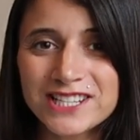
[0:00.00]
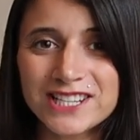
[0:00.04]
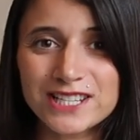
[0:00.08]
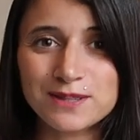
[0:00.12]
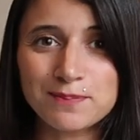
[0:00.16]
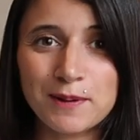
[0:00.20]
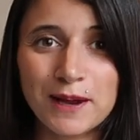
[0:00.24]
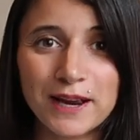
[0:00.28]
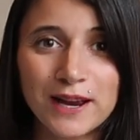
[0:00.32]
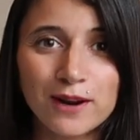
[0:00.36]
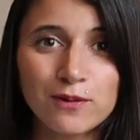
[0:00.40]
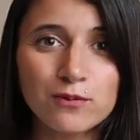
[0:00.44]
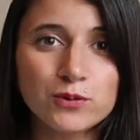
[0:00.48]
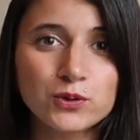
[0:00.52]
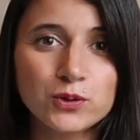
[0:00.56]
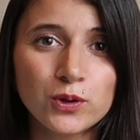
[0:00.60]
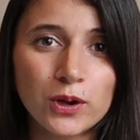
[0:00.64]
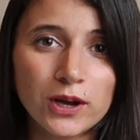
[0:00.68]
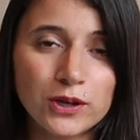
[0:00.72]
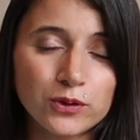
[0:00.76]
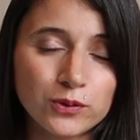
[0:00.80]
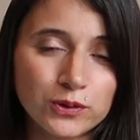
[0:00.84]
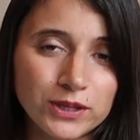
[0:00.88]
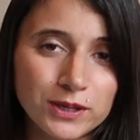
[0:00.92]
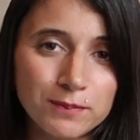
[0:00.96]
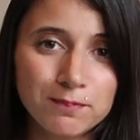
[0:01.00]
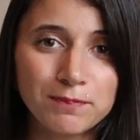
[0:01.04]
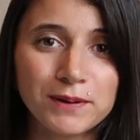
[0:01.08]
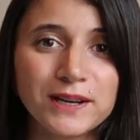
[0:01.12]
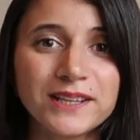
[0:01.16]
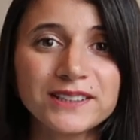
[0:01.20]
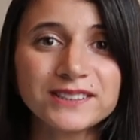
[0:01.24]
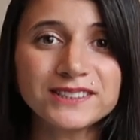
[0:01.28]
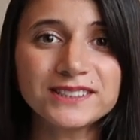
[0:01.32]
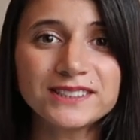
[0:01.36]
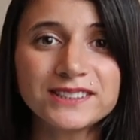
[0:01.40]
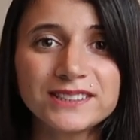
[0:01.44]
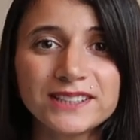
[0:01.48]
J'espère qu'elle vous aura donné
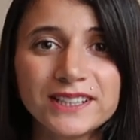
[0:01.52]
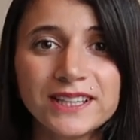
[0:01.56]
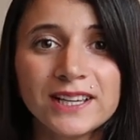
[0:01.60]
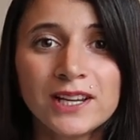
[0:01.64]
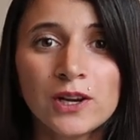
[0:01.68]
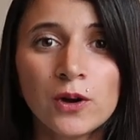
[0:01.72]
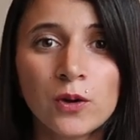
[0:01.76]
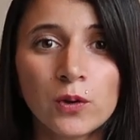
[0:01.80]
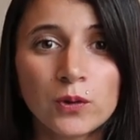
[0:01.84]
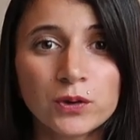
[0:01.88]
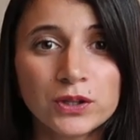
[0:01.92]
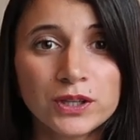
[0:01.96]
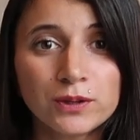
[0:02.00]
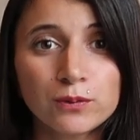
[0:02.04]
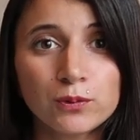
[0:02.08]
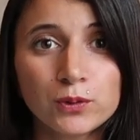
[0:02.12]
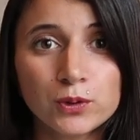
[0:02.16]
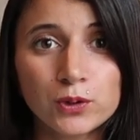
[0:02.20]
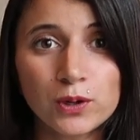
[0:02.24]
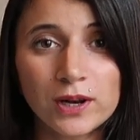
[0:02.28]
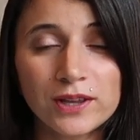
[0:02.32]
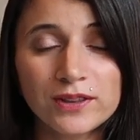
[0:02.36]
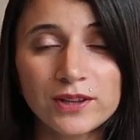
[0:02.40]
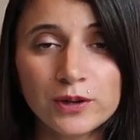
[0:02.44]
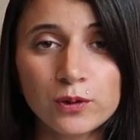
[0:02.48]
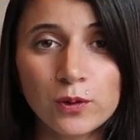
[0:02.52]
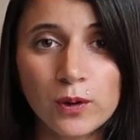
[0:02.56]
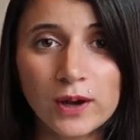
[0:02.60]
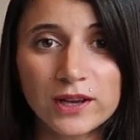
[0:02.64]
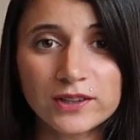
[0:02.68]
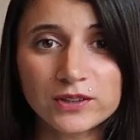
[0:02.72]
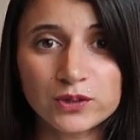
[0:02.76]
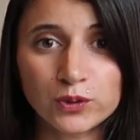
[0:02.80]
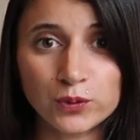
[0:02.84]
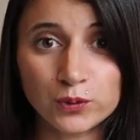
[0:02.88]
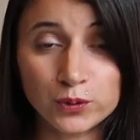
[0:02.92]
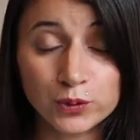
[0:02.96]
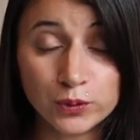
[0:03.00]
plein d'idées au niveau de la
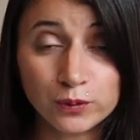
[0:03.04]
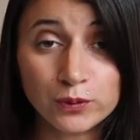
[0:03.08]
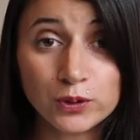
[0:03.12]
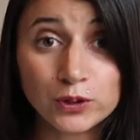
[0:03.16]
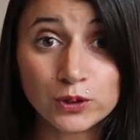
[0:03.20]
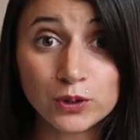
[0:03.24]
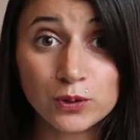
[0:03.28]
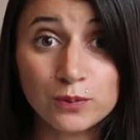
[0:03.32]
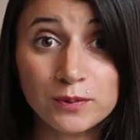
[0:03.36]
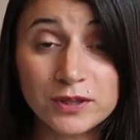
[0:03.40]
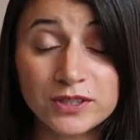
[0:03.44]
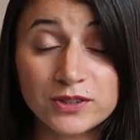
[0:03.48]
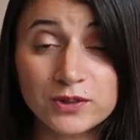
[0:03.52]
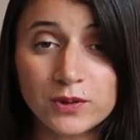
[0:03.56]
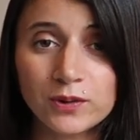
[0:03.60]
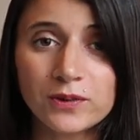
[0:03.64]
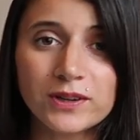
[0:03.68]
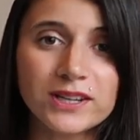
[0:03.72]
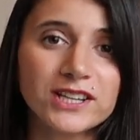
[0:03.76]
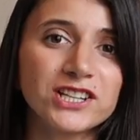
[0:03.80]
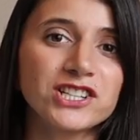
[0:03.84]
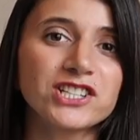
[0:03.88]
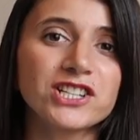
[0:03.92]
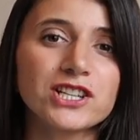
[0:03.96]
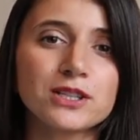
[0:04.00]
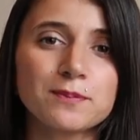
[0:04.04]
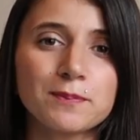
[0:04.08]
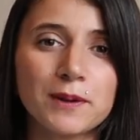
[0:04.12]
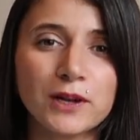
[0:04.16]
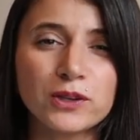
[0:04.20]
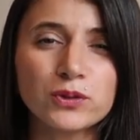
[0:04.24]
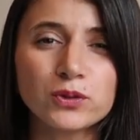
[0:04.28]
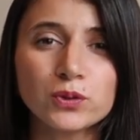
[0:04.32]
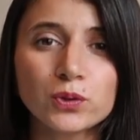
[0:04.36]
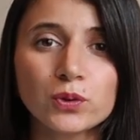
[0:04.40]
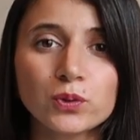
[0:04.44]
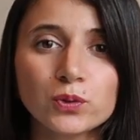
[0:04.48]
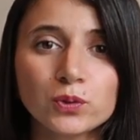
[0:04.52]
décoration de votre maison et
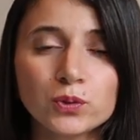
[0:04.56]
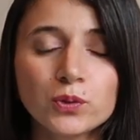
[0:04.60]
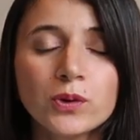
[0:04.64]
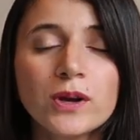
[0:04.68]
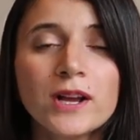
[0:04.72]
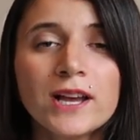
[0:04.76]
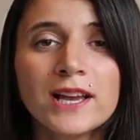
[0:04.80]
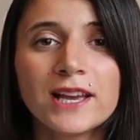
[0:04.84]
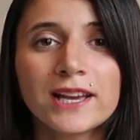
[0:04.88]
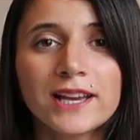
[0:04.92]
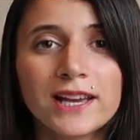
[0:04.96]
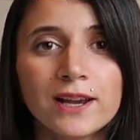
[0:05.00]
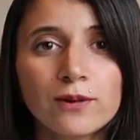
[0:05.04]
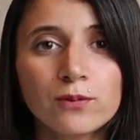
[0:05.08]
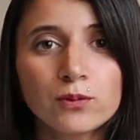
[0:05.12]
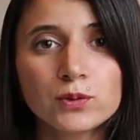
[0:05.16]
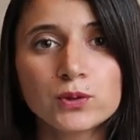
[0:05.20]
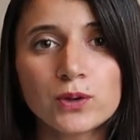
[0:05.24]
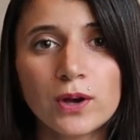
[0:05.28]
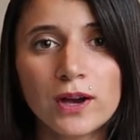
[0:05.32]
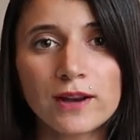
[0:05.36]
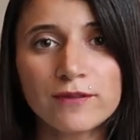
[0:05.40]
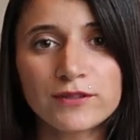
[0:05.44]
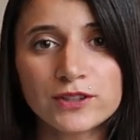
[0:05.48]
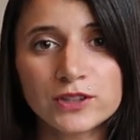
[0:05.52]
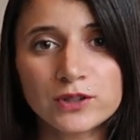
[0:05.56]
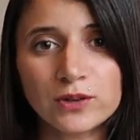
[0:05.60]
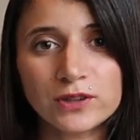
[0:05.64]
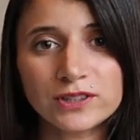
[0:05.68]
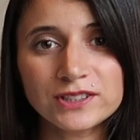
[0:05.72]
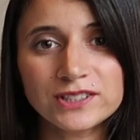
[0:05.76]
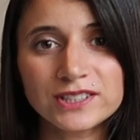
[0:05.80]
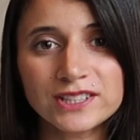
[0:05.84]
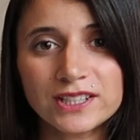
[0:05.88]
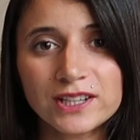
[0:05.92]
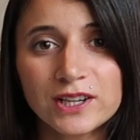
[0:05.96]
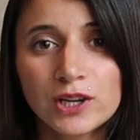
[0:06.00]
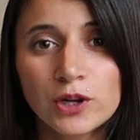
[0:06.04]
j'espère surtout qu'elle vous aura fait
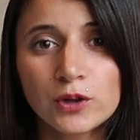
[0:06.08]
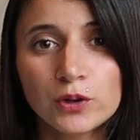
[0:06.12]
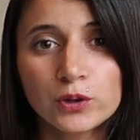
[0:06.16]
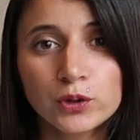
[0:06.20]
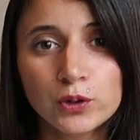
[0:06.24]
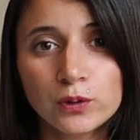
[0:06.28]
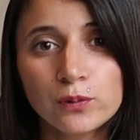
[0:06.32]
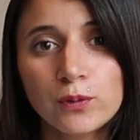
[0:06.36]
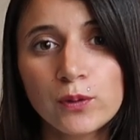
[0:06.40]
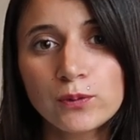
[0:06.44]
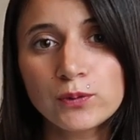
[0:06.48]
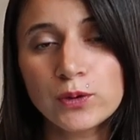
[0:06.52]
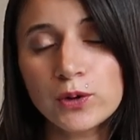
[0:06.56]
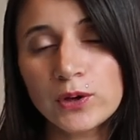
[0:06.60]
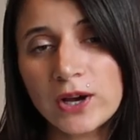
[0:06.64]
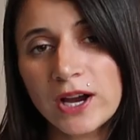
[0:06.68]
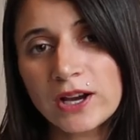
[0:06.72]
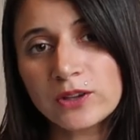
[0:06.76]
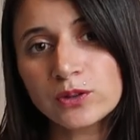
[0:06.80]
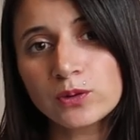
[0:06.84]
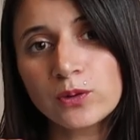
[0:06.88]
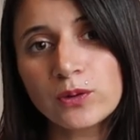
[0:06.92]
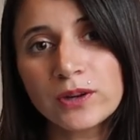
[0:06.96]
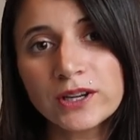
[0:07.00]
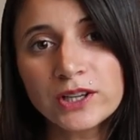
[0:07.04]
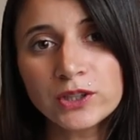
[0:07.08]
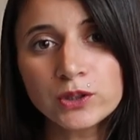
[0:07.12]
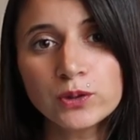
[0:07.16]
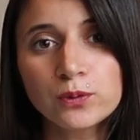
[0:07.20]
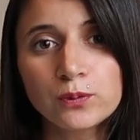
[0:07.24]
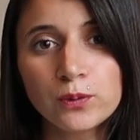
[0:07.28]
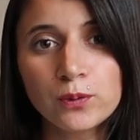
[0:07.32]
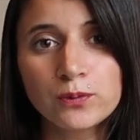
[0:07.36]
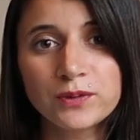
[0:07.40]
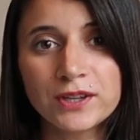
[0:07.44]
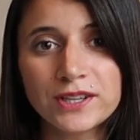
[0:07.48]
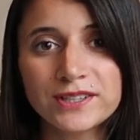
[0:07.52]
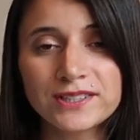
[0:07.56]
sortir de vos vieux cartons et de
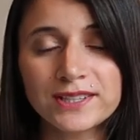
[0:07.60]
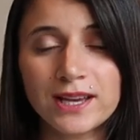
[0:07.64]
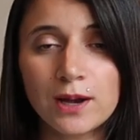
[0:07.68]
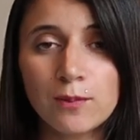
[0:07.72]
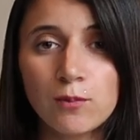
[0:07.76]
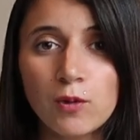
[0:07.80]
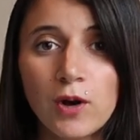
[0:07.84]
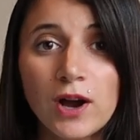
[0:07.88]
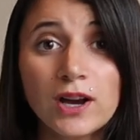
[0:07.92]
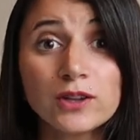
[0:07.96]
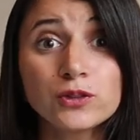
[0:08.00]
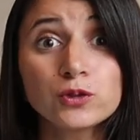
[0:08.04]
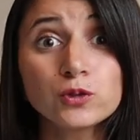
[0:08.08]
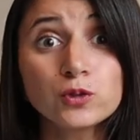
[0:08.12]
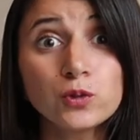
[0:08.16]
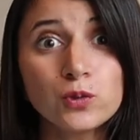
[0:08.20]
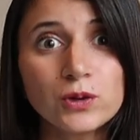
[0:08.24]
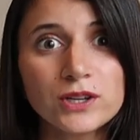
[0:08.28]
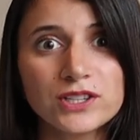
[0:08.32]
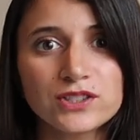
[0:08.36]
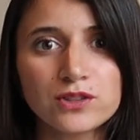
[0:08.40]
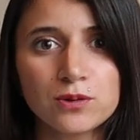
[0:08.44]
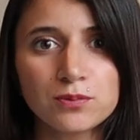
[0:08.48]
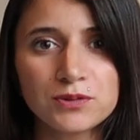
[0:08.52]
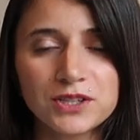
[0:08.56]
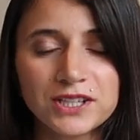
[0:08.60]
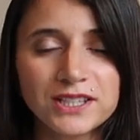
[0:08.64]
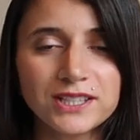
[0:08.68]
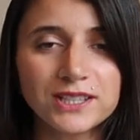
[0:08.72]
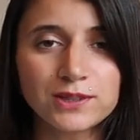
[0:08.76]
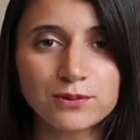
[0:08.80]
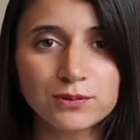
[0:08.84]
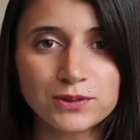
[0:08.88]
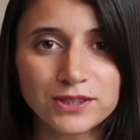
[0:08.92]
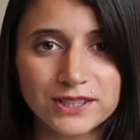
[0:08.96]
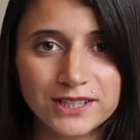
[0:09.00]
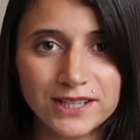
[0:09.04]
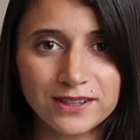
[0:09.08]
vos vieilles armoires tous les objets
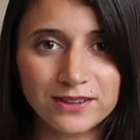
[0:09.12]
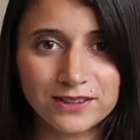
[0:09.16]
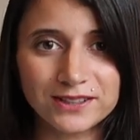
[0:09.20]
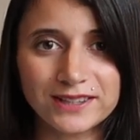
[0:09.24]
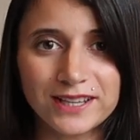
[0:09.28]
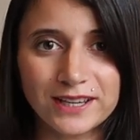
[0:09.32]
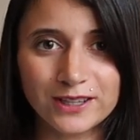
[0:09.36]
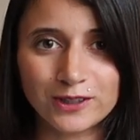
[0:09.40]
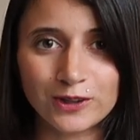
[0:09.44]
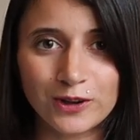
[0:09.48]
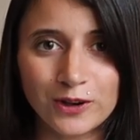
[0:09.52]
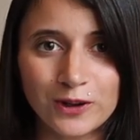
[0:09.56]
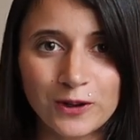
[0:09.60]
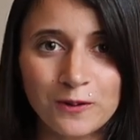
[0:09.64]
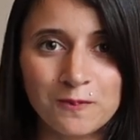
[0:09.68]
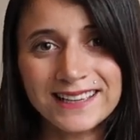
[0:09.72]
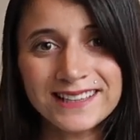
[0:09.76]
qui vous tiennent à cœur.